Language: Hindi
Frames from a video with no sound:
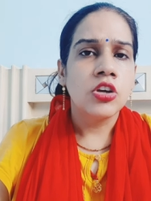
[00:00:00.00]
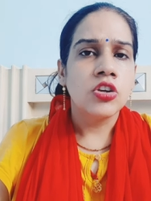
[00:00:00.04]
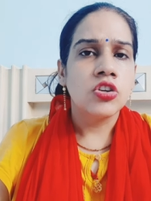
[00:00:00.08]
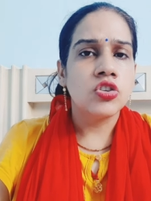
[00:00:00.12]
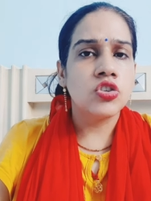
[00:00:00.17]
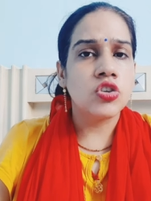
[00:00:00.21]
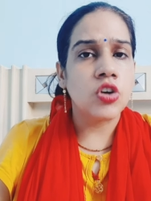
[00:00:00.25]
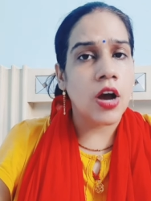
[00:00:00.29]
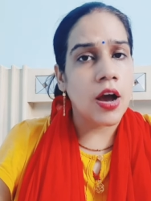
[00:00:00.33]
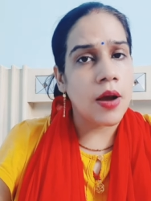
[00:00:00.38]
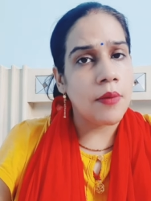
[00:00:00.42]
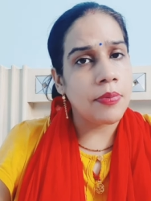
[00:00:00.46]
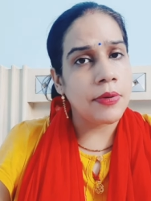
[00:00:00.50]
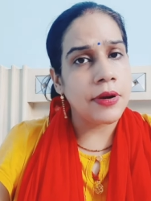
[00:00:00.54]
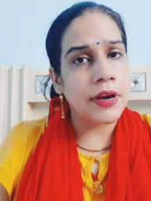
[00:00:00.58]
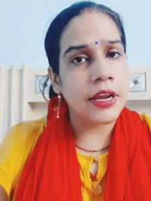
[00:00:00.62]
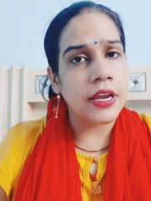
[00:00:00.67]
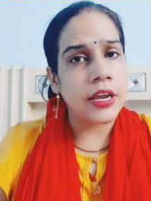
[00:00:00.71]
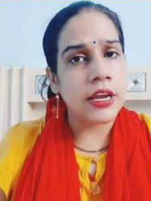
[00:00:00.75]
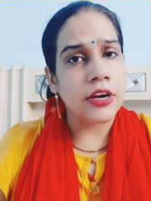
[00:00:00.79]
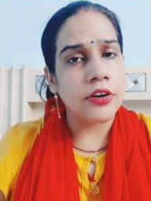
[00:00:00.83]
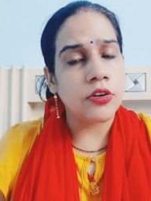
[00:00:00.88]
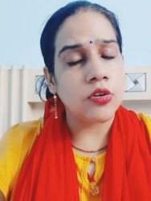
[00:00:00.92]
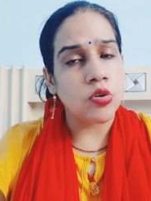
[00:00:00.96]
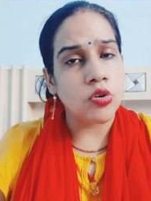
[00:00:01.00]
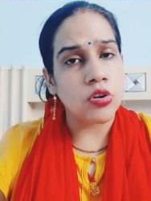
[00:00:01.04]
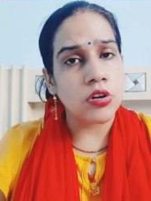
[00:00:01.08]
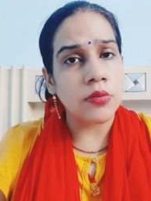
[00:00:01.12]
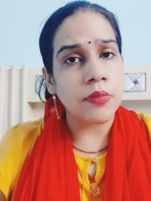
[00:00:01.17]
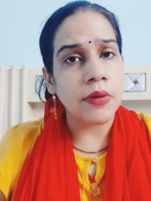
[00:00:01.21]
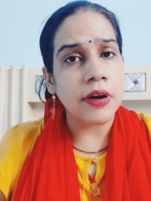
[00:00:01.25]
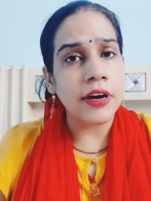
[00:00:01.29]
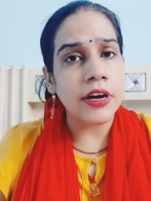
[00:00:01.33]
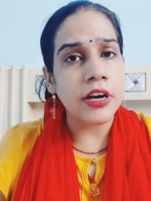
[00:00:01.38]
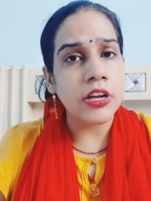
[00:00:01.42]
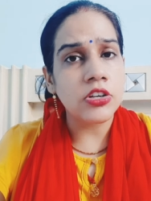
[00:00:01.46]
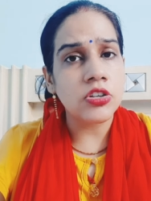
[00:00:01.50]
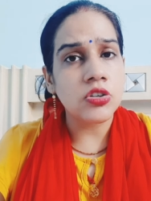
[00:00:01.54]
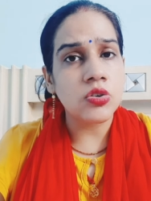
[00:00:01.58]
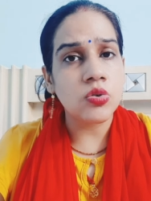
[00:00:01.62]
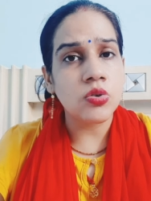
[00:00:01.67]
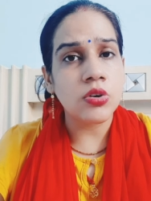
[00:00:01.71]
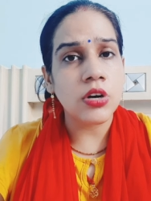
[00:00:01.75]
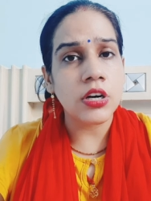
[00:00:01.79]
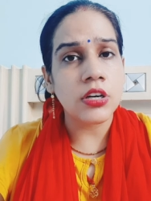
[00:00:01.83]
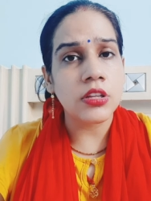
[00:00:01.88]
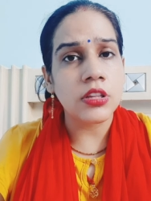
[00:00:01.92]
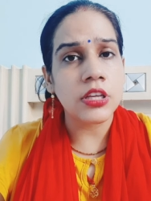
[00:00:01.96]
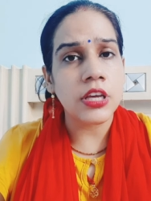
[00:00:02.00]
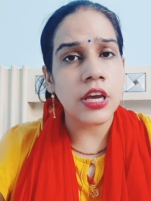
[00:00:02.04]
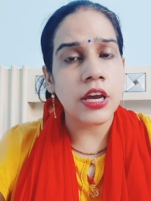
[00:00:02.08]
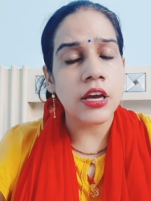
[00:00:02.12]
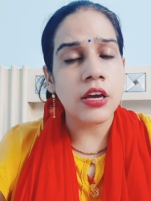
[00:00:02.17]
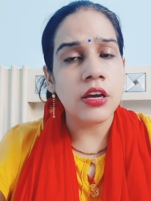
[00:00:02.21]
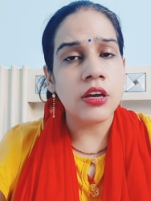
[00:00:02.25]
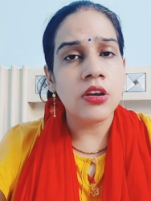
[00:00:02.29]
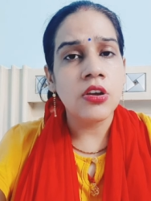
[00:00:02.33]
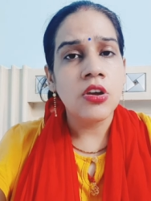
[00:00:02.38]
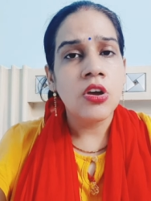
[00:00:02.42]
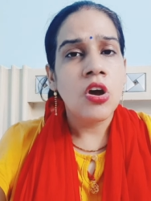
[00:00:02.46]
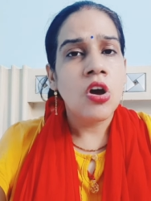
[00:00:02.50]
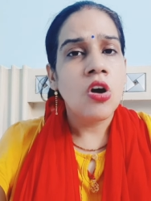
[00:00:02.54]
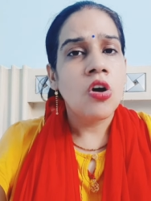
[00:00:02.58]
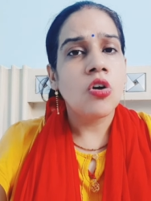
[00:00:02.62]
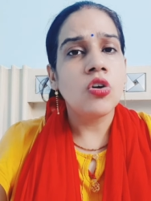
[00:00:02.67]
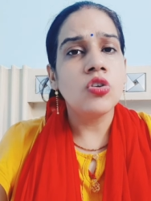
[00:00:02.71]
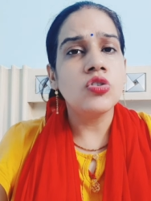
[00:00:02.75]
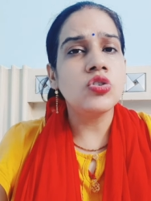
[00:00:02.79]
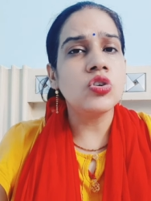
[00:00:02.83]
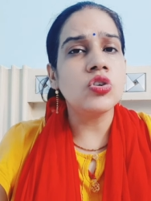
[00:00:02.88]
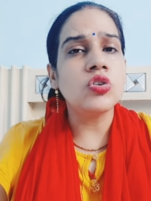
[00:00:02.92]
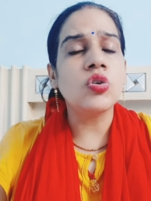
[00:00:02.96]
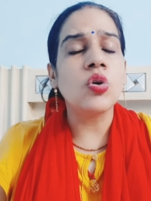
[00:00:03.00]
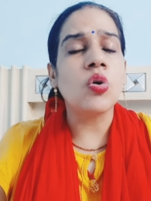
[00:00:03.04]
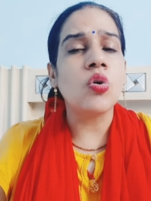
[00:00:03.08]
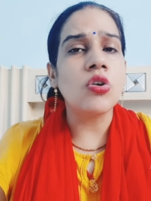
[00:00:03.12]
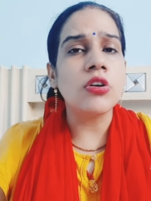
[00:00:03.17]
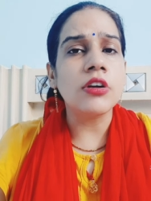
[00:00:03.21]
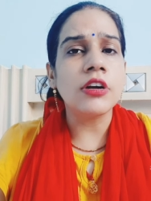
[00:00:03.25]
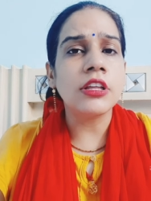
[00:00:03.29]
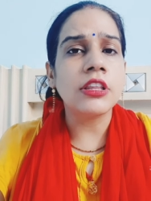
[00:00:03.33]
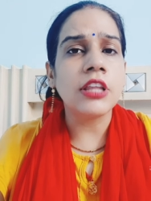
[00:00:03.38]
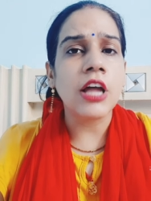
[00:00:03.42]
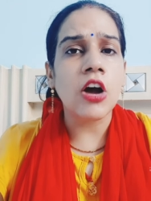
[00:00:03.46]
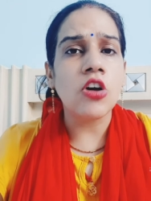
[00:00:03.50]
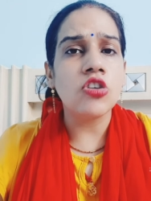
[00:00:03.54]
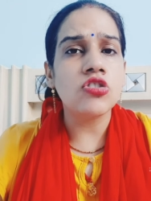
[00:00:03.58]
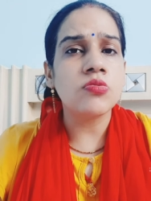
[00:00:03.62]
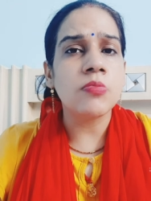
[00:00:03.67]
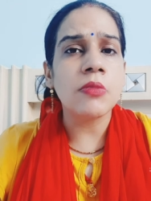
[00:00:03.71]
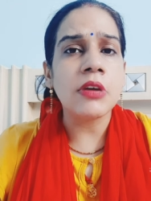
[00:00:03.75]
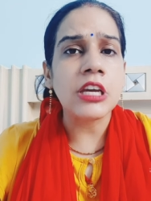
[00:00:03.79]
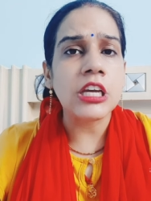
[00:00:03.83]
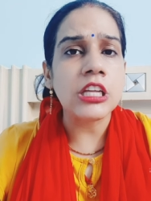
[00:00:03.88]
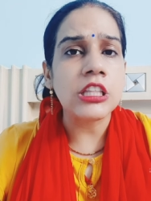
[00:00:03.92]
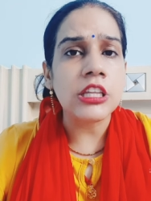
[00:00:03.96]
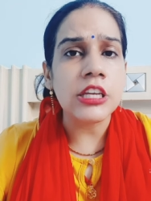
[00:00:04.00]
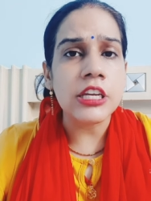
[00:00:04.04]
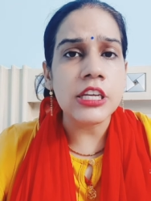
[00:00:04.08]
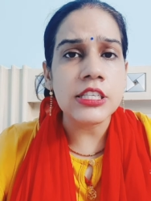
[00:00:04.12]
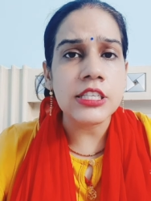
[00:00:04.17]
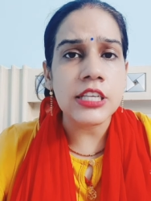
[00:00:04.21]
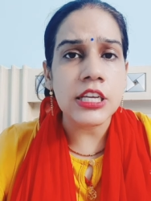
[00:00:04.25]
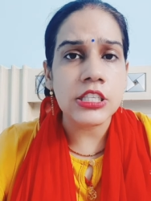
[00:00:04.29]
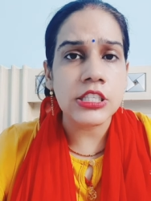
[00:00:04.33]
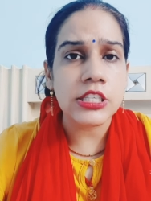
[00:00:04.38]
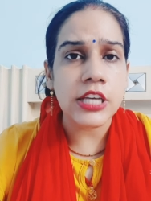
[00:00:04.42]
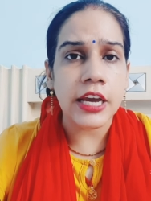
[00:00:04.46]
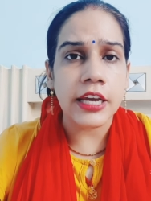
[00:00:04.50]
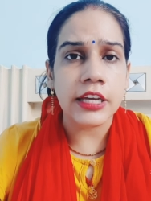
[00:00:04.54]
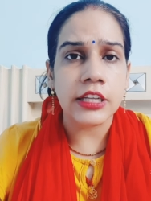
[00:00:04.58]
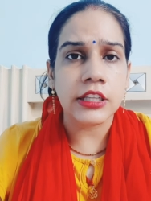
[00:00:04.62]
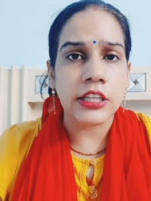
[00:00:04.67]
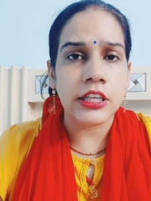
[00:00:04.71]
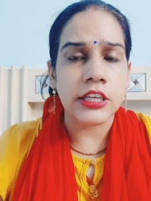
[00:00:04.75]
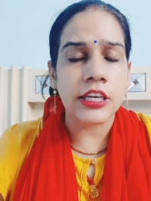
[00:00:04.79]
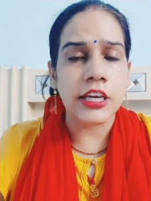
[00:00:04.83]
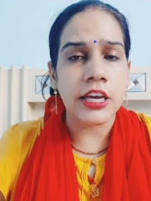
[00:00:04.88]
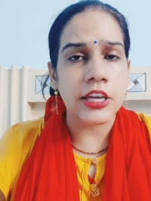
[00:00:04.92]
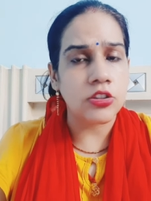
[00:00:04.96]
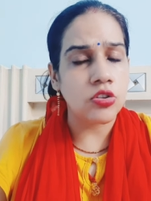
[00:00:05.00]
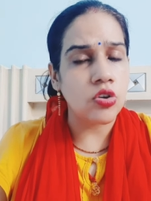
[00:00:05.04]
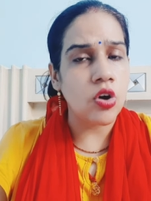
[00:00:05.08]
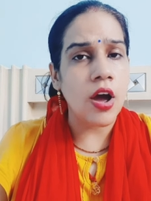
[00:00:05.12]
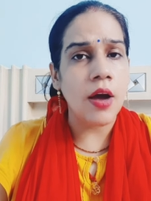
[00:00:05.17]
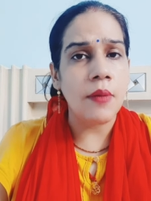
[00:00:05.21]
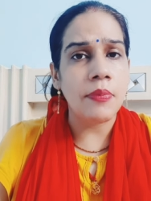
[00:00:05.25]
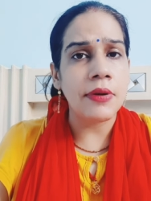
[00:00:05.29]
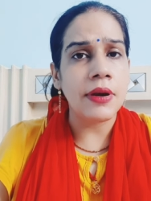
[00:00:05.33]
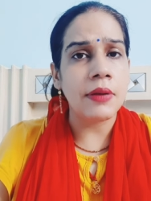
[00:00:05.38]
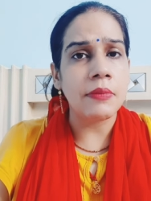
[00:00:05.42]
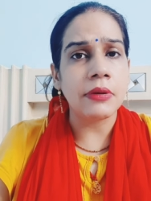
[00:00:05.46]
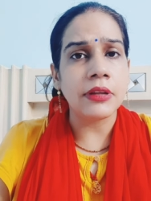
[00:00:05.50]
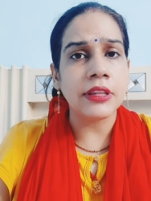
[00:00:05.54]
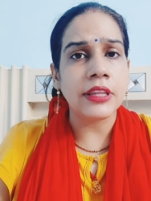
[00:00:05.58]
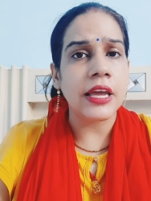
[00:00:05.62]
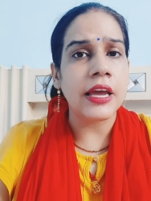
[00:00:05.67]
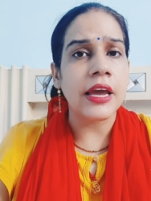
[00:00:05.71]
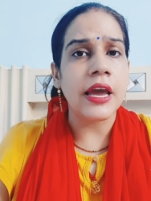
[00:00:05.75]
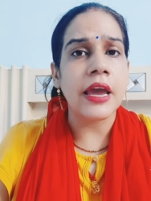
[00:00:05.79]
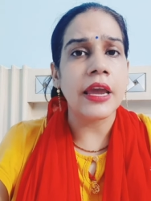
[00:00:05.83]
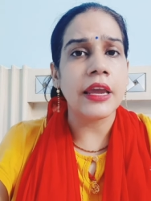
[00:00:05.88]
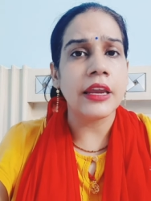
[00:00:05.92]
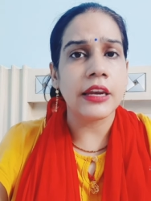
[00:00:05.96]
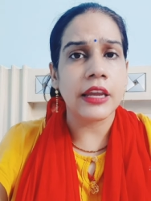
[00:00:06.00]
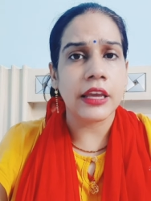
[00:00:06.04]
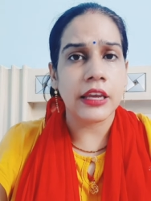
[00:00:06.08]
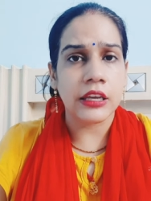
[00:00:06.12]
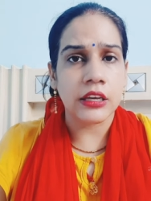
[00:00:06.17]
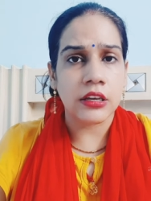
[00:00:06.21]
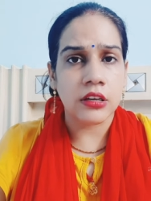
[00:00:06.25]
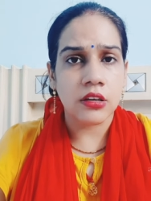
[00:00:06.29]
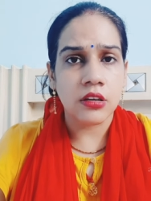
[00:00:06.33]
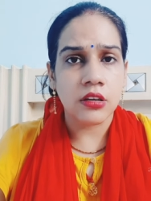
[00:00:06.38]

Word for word: जो आपने टोंट मारना शुरू कर दिया और जो टोंट था उसमें कितनी सच्चाई थी ये तो आपने बताया ही नहीं